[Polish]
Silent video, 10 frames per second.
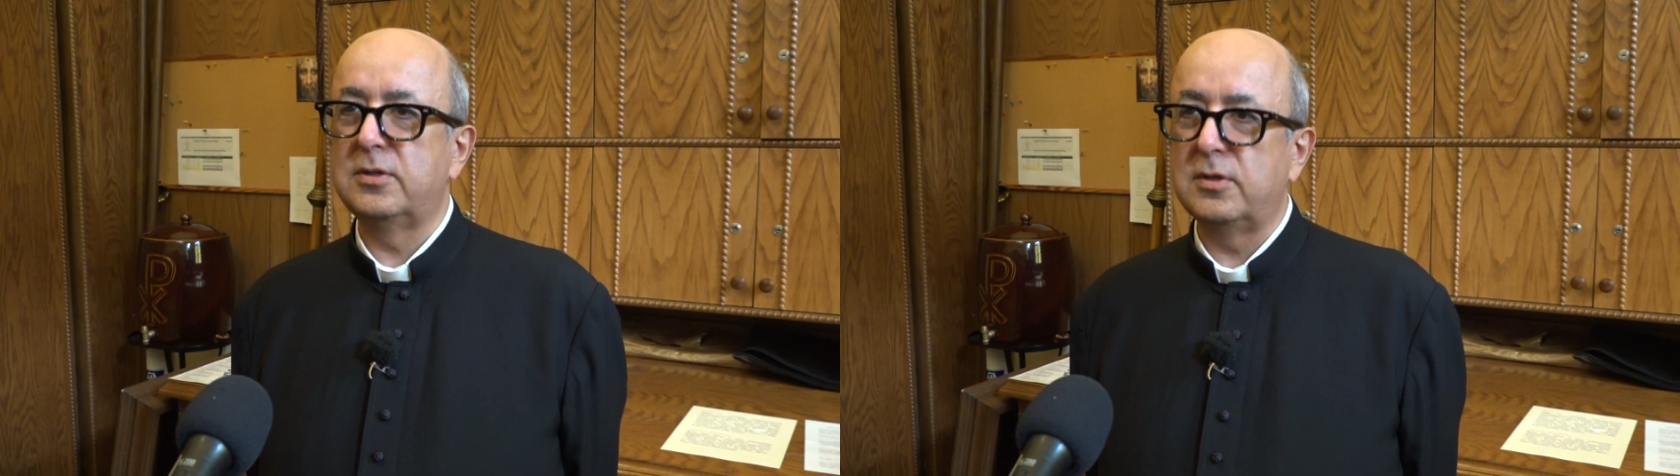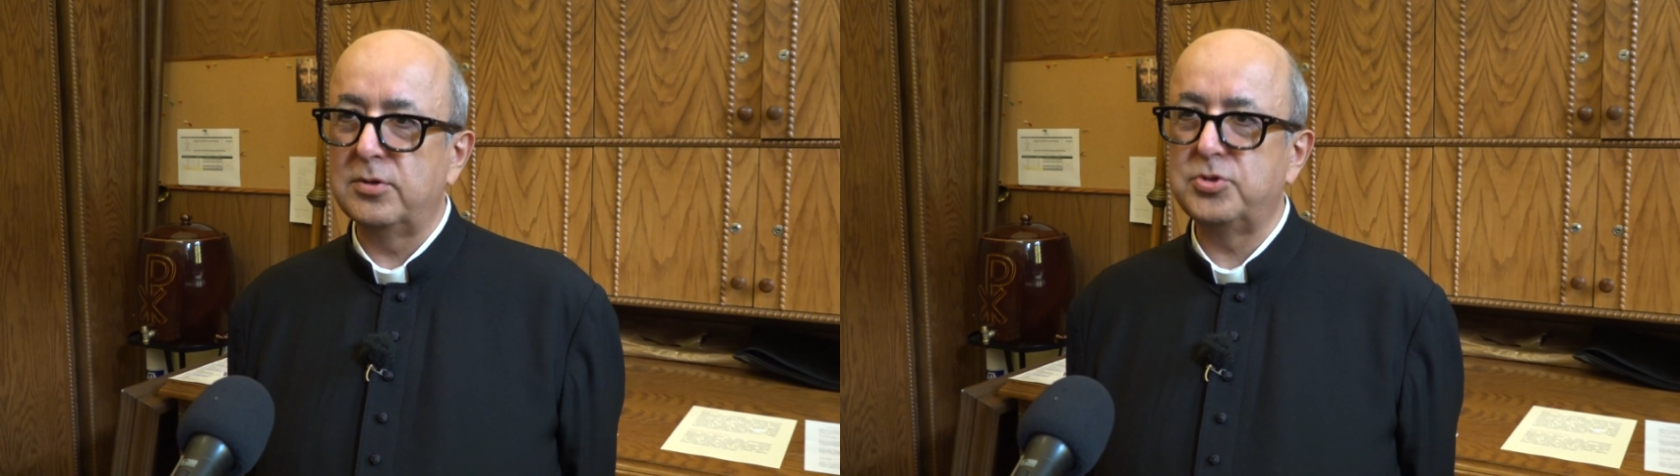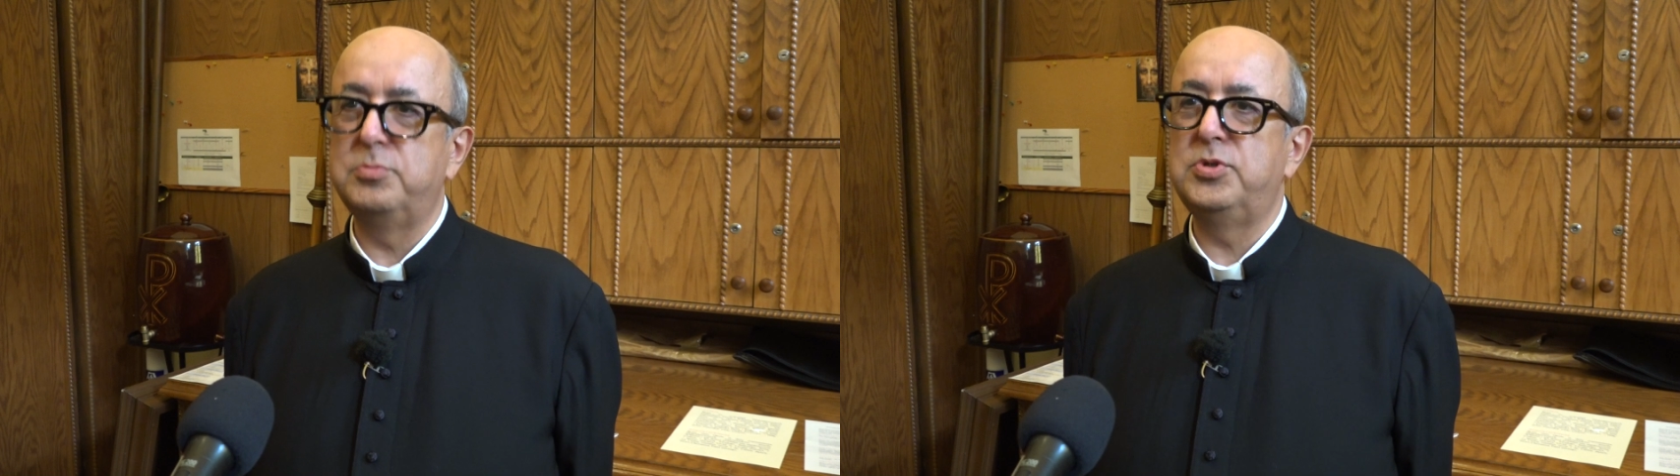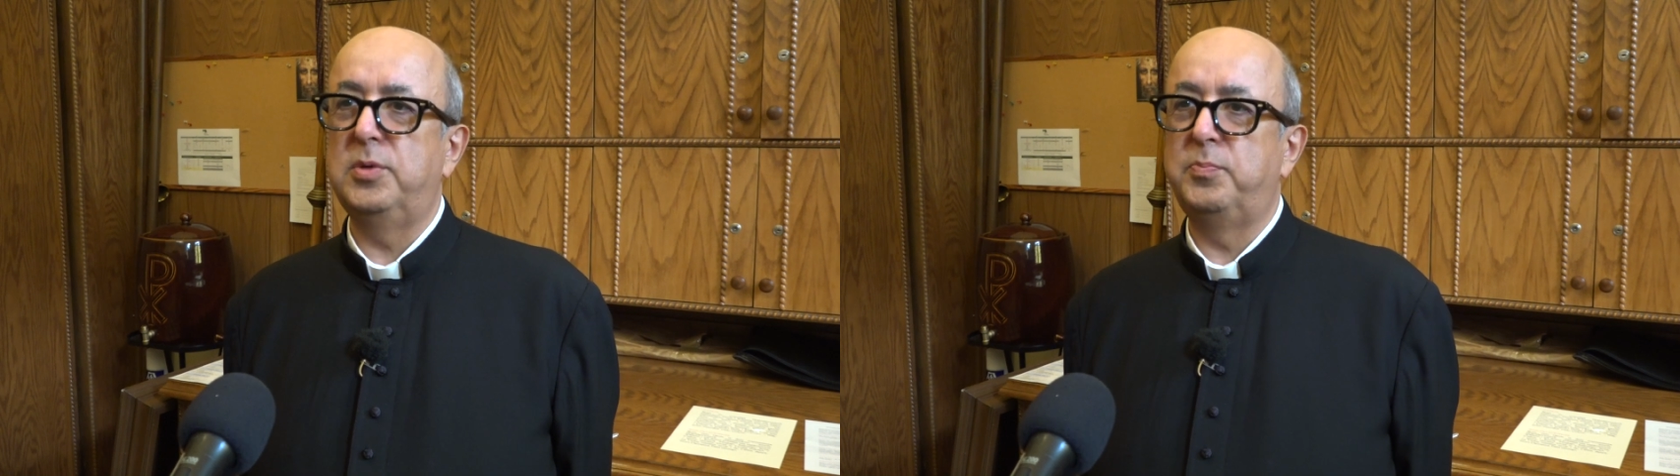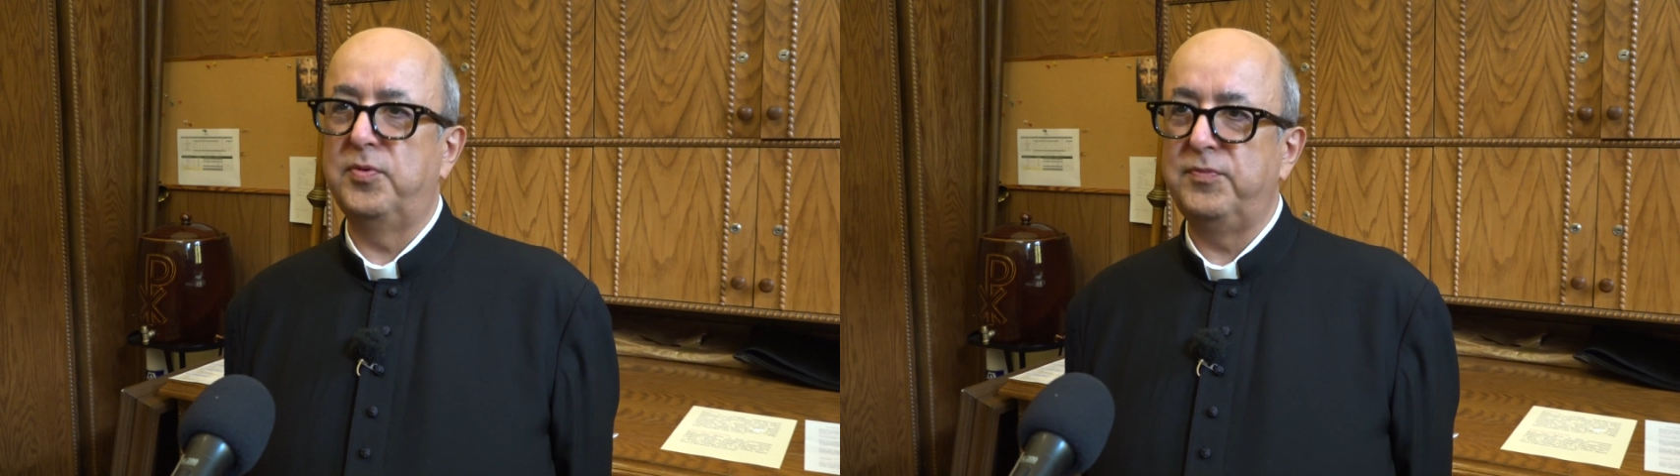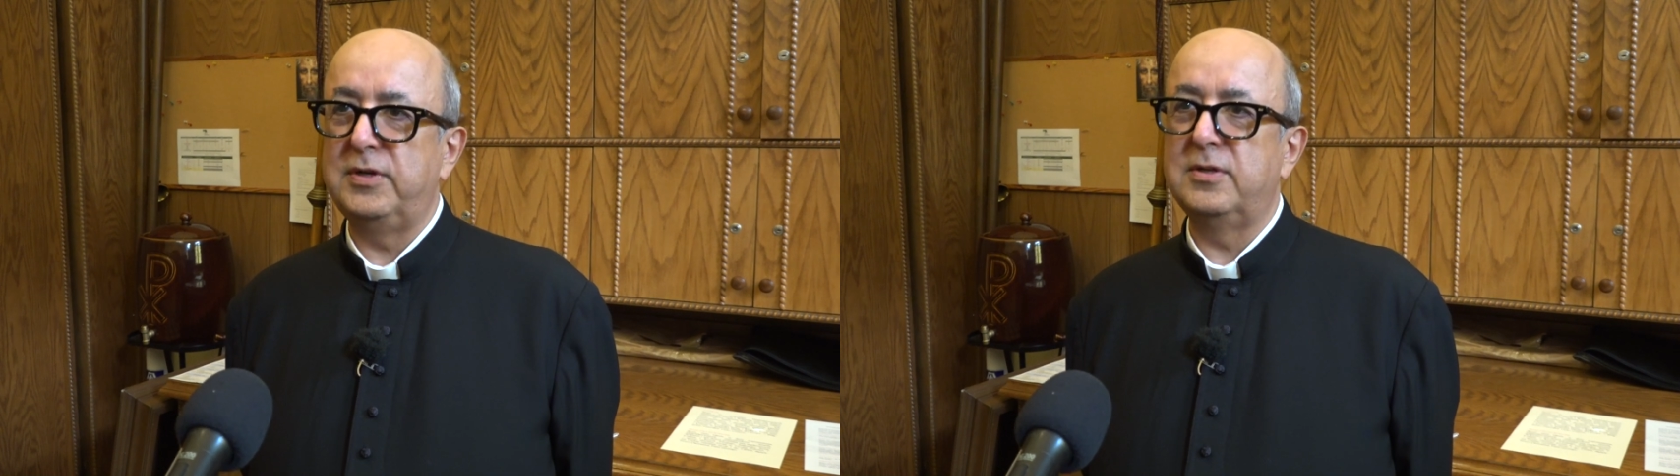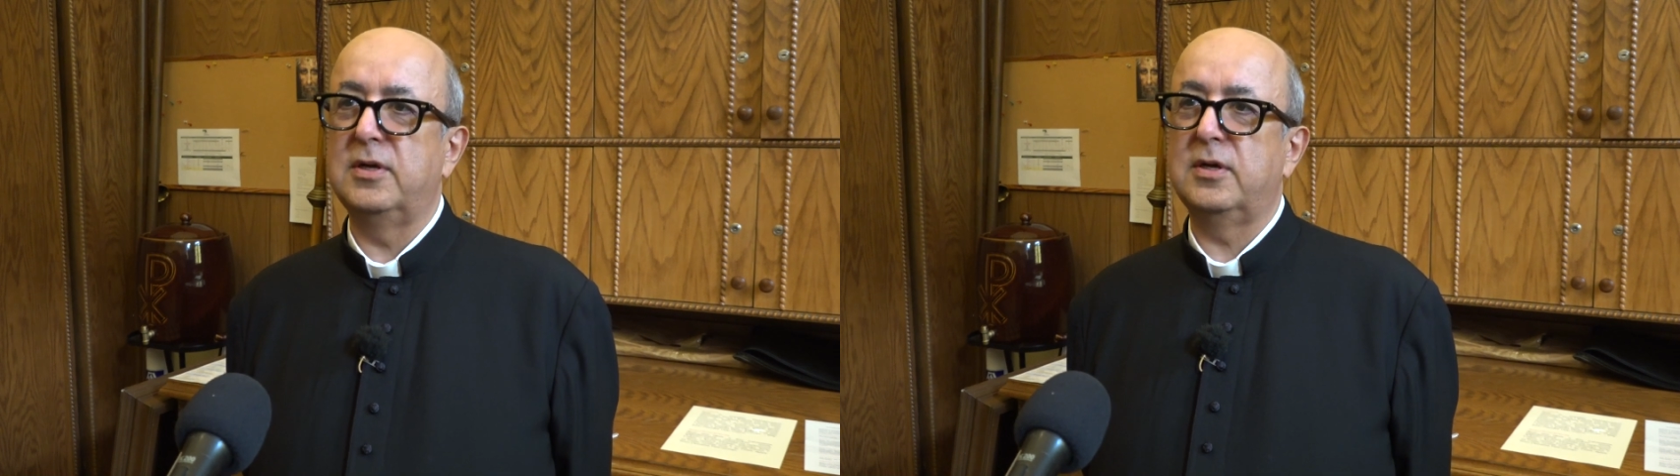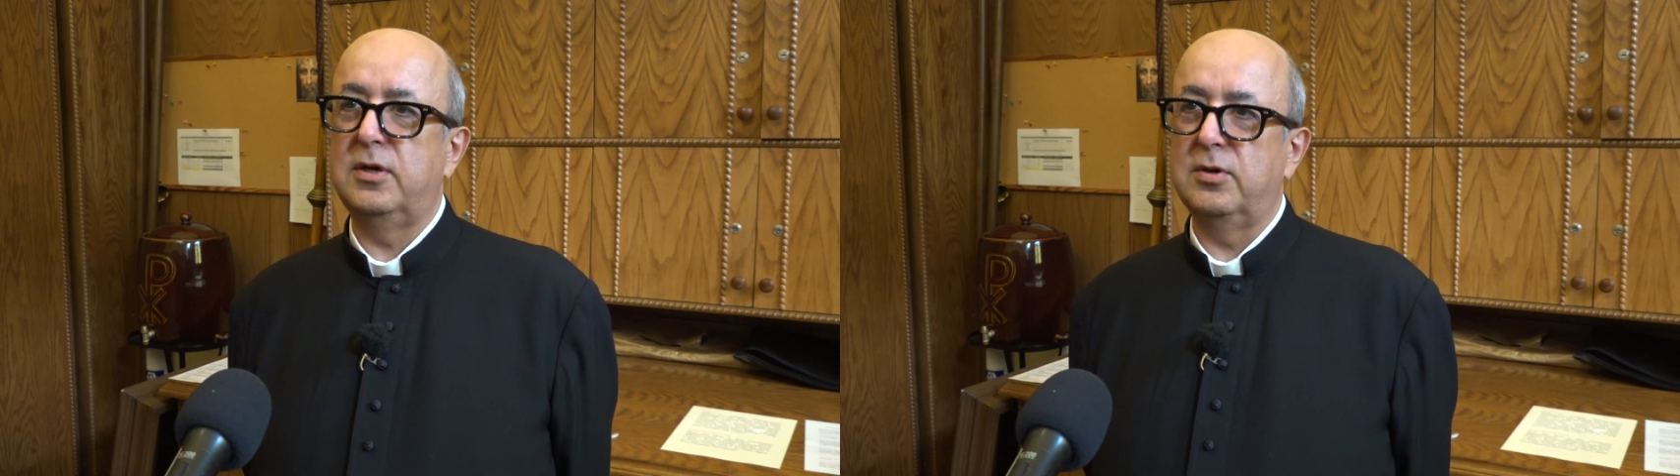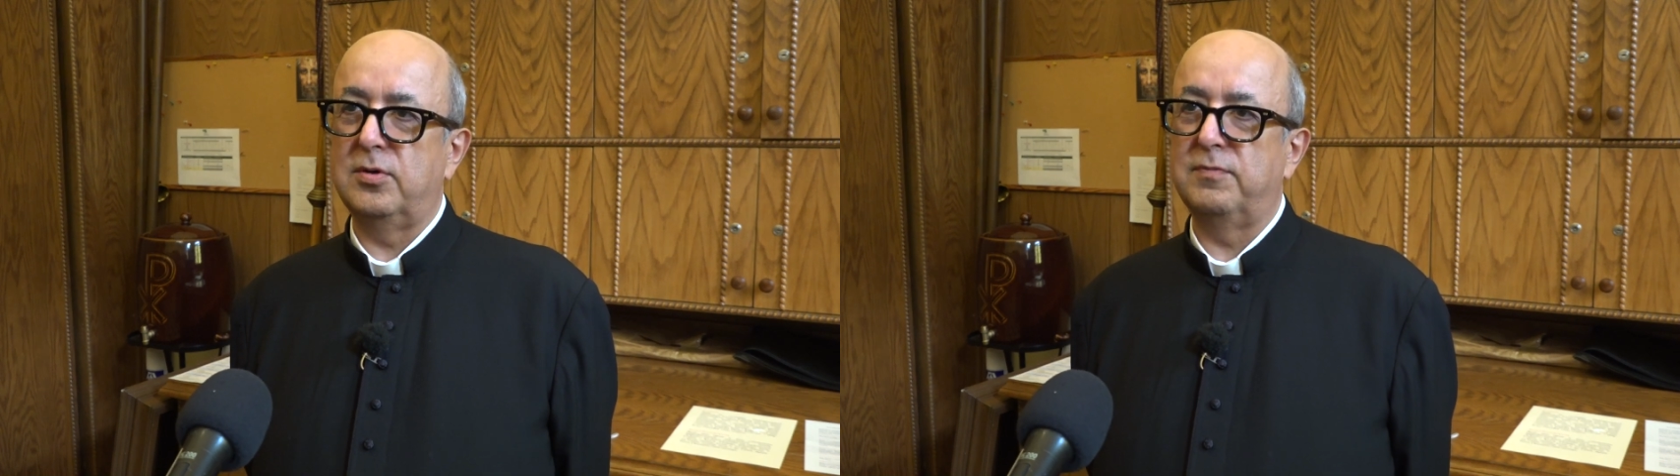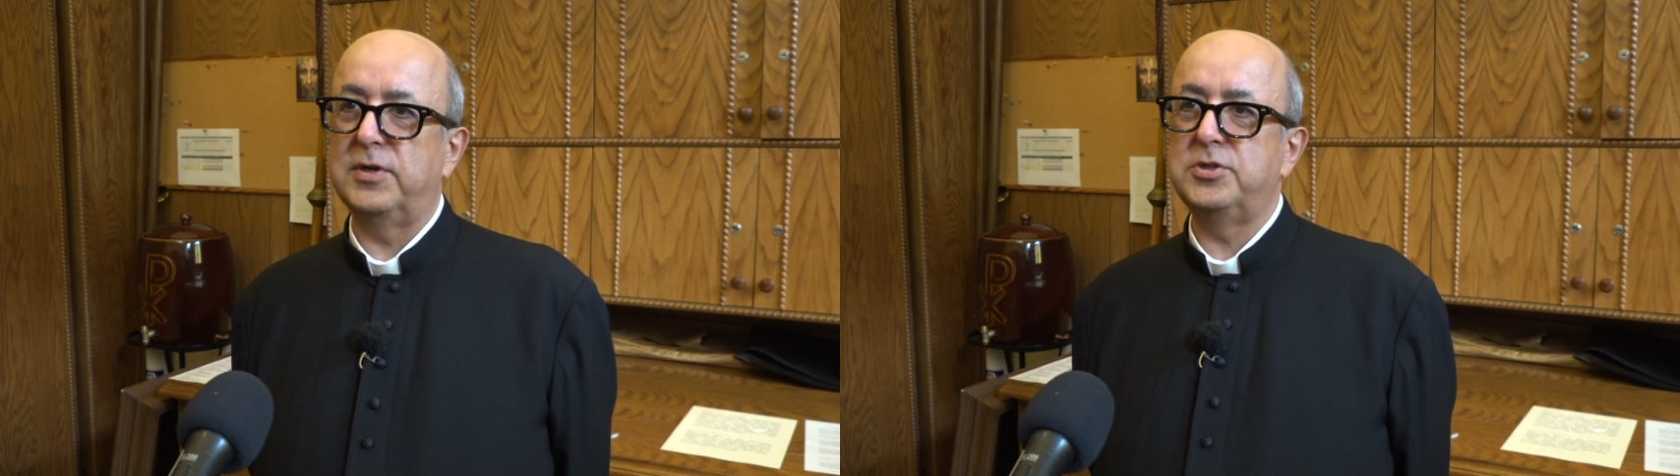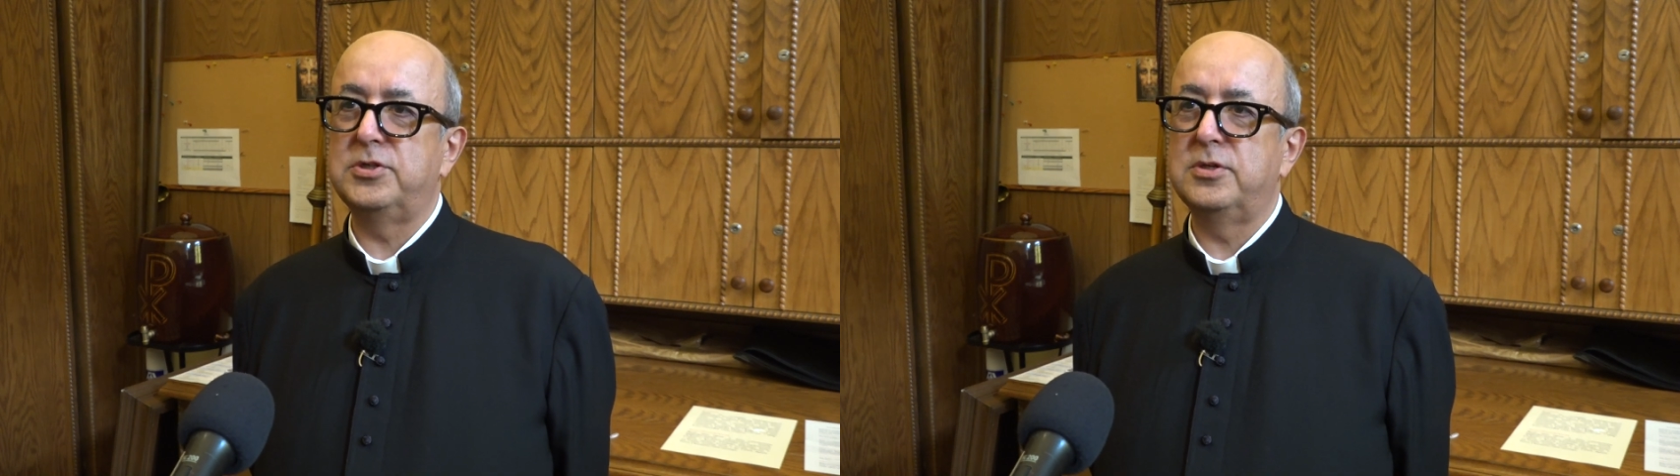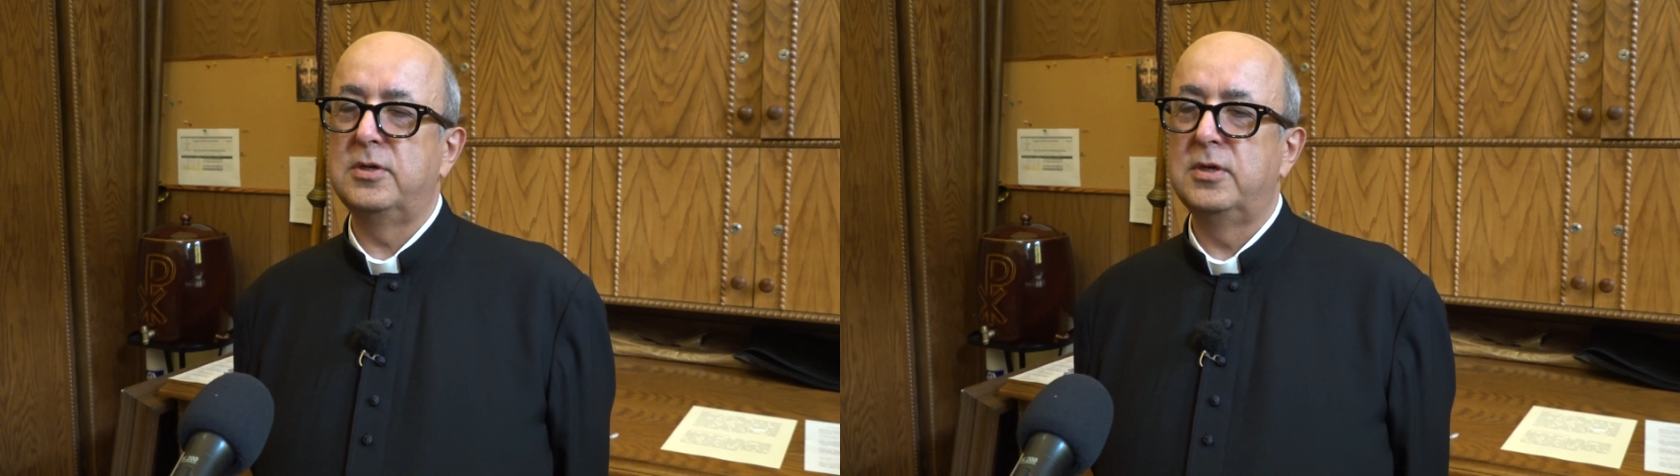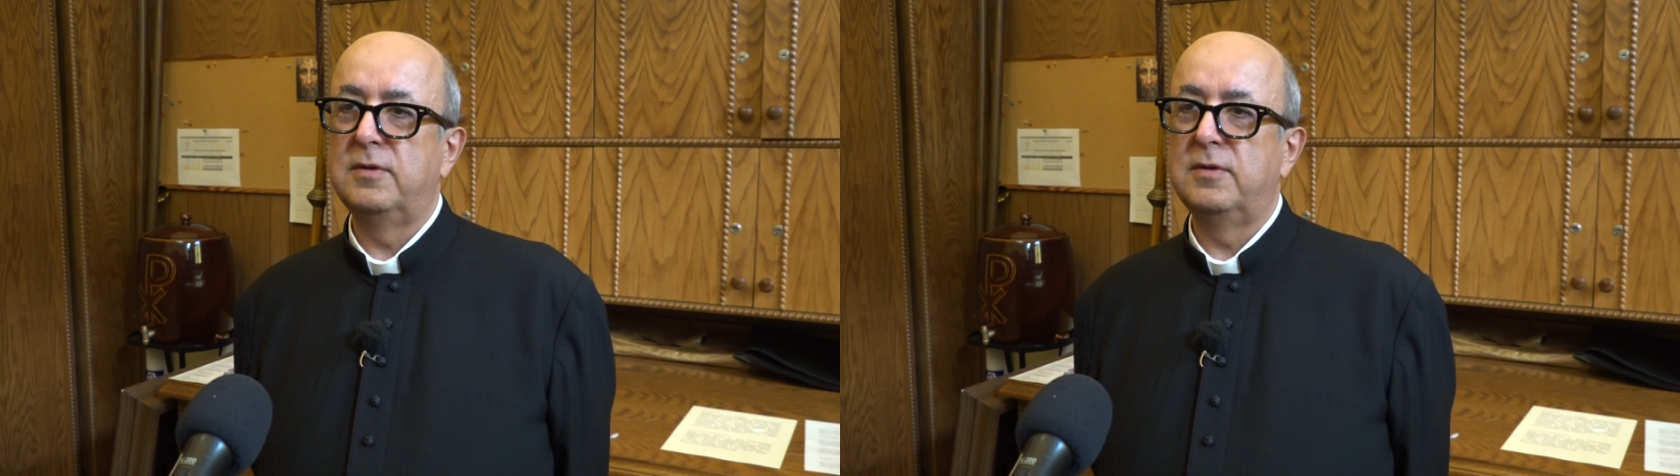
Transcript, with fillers: to, czym się powinny kierować